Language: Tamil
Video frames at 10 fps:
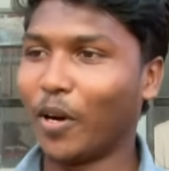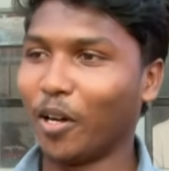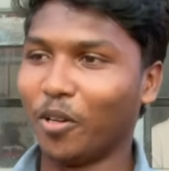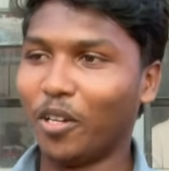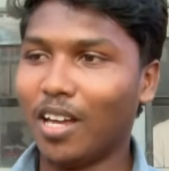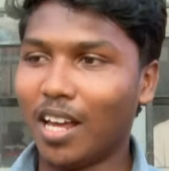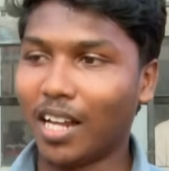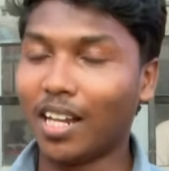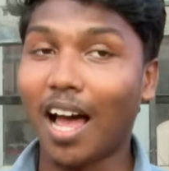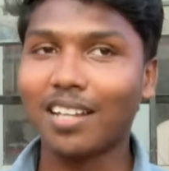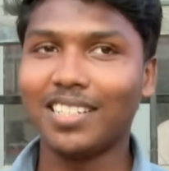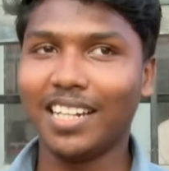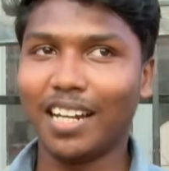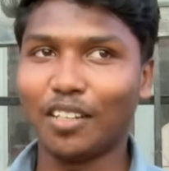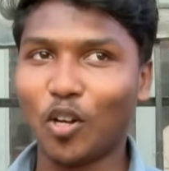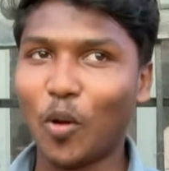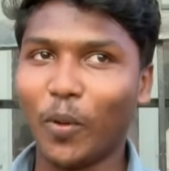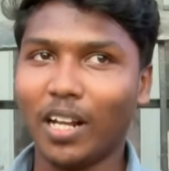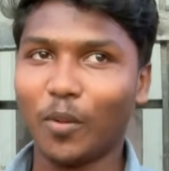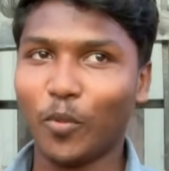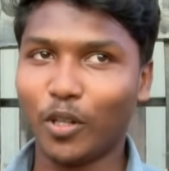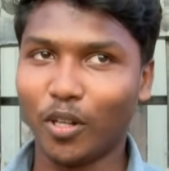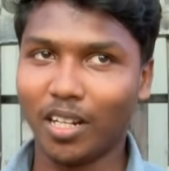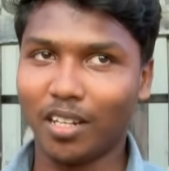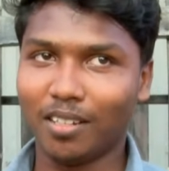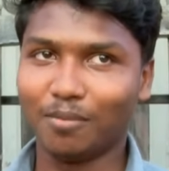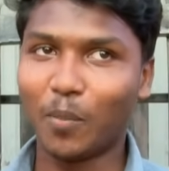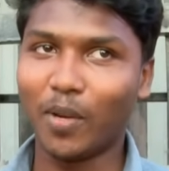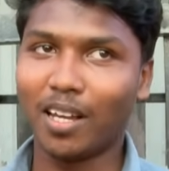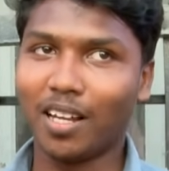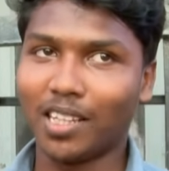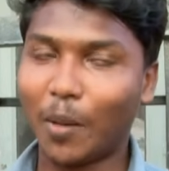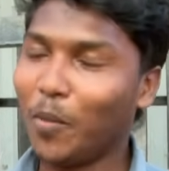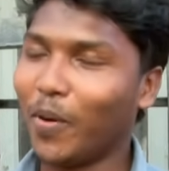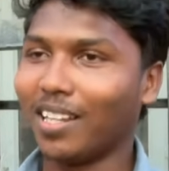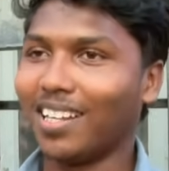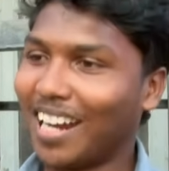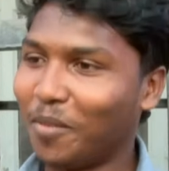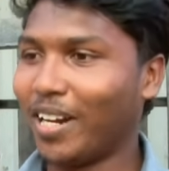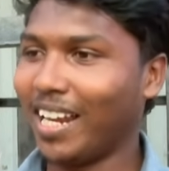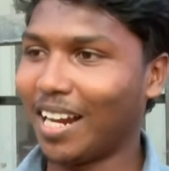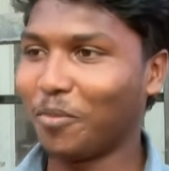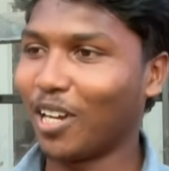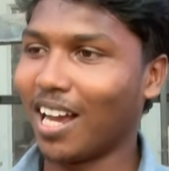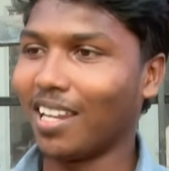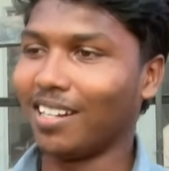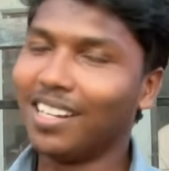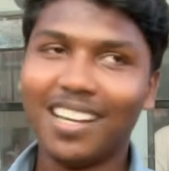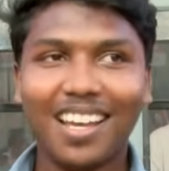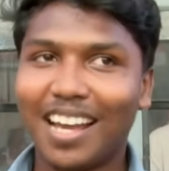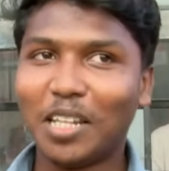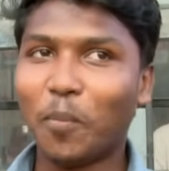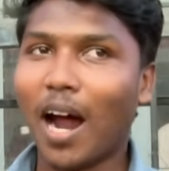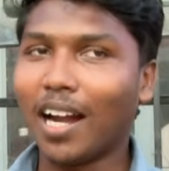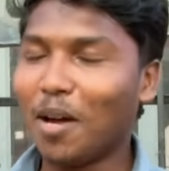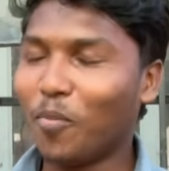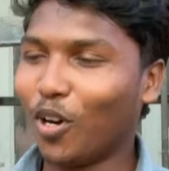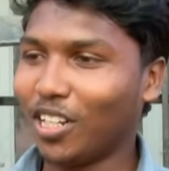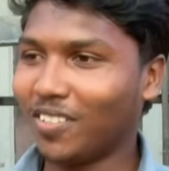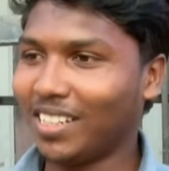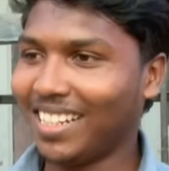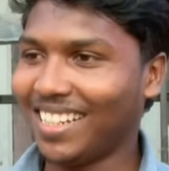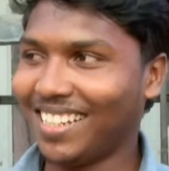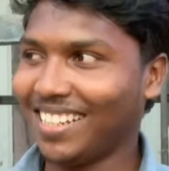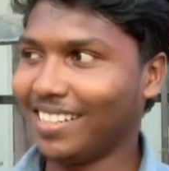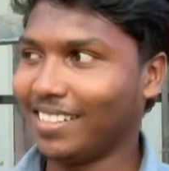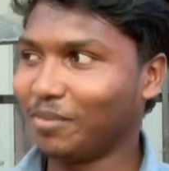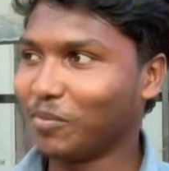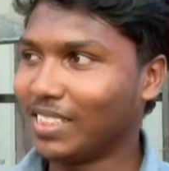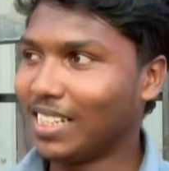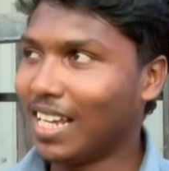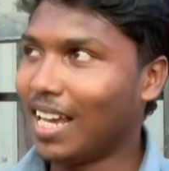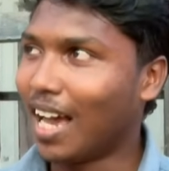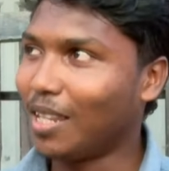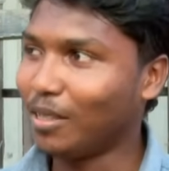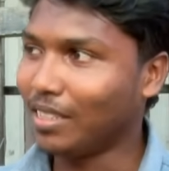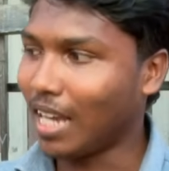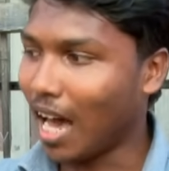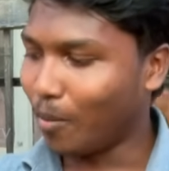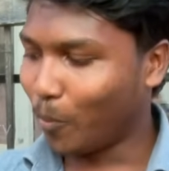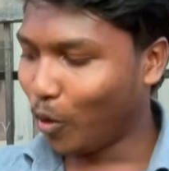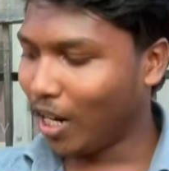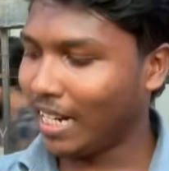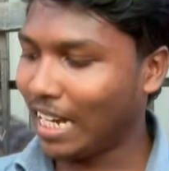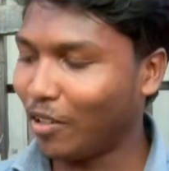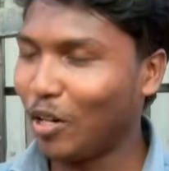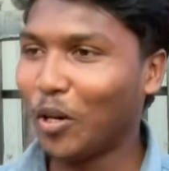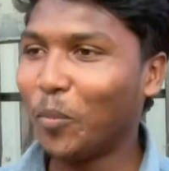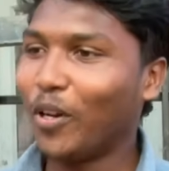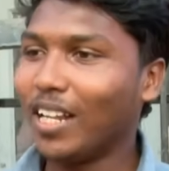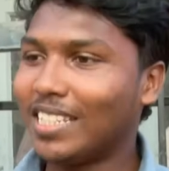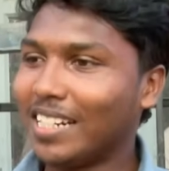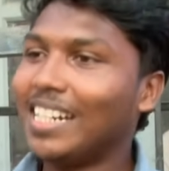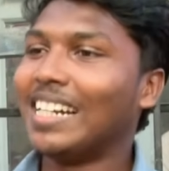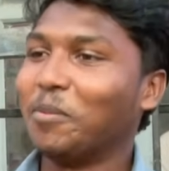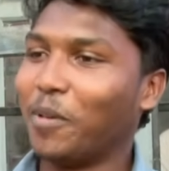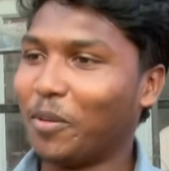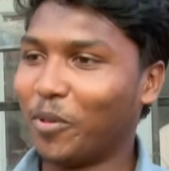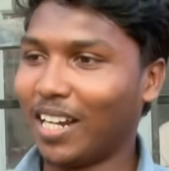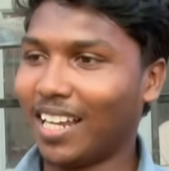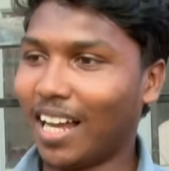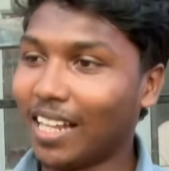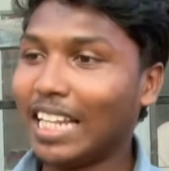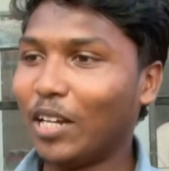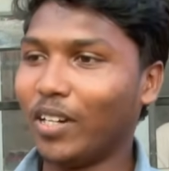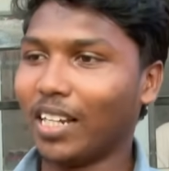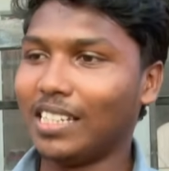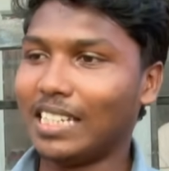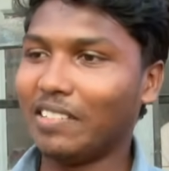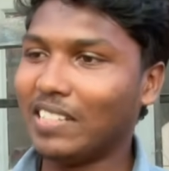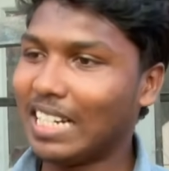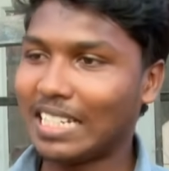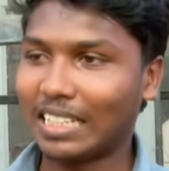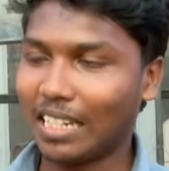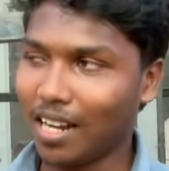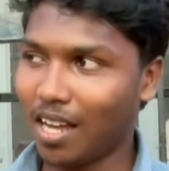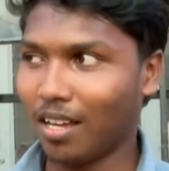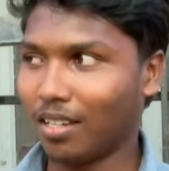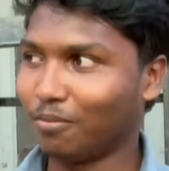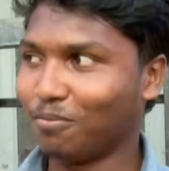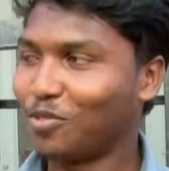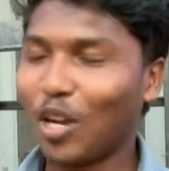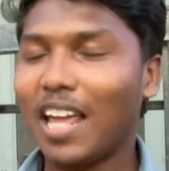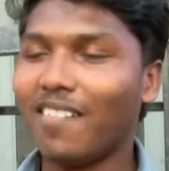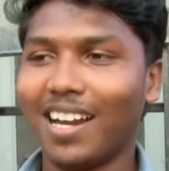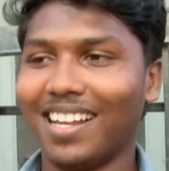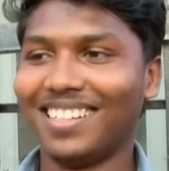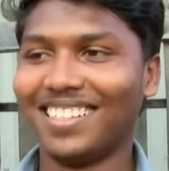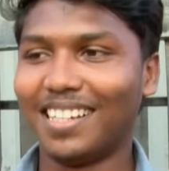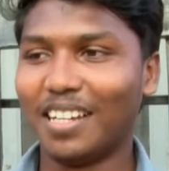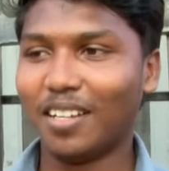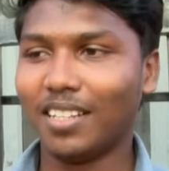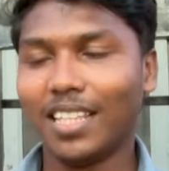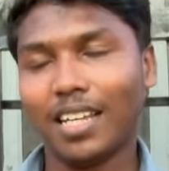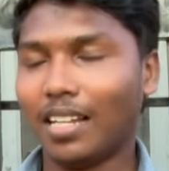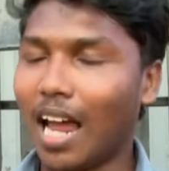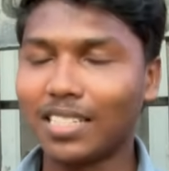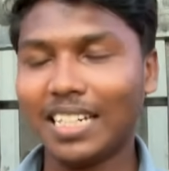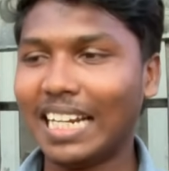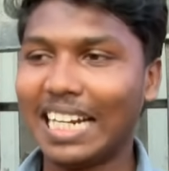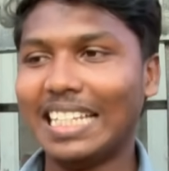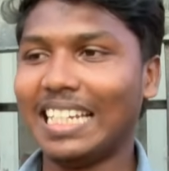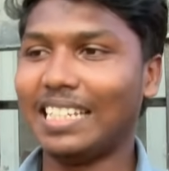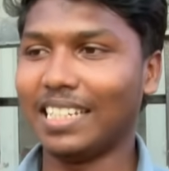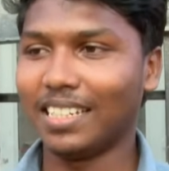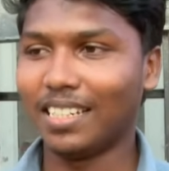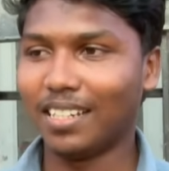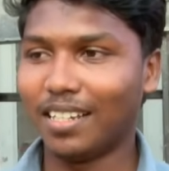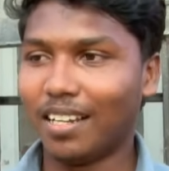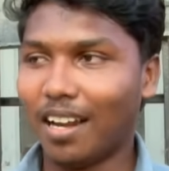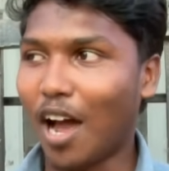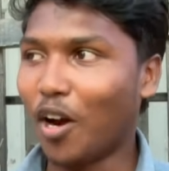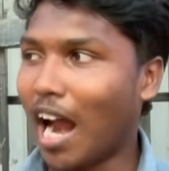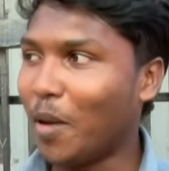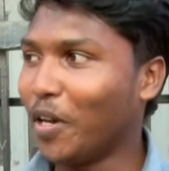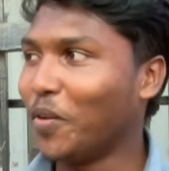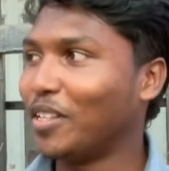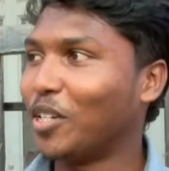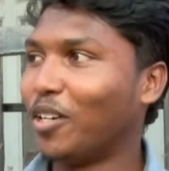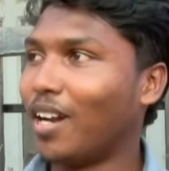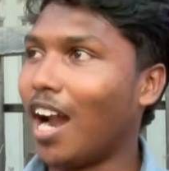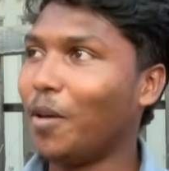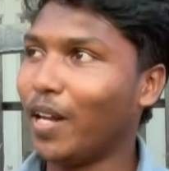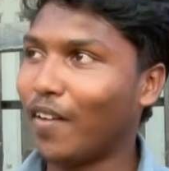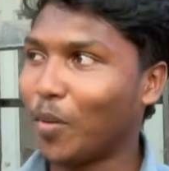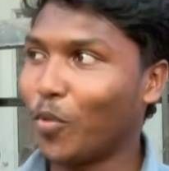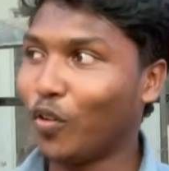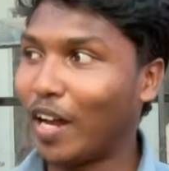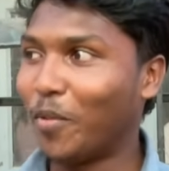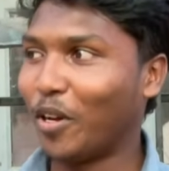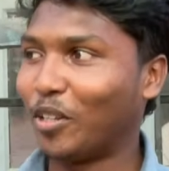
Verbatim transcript: படம் அந்த லாஸ்ட் சீன் அந்த ரோப் இழுக்கும் போது ஒரு நம்ம தமிழ் பாட்டு தான் கண்மணி அன்போடு காதலன் அந்த பாட்டெலாம் போட்டது வந்து அது யா புல்லரிக்காதவங்களுக்கு கூட புல்லரிச்சு நின்றுட்டு இருப்பாங்க போல அந்த அளவுக்கு இருந்துச்சு விசில் சத்தம்லாம் சொல்லவே வேண்டாம் லாஸ்ட் சீன்லாம் கிழிச்சிருச்சு நாங்கள் நாலு பேரும் வந்தோம் நாலு பேர் வரும்போது வைப்பில்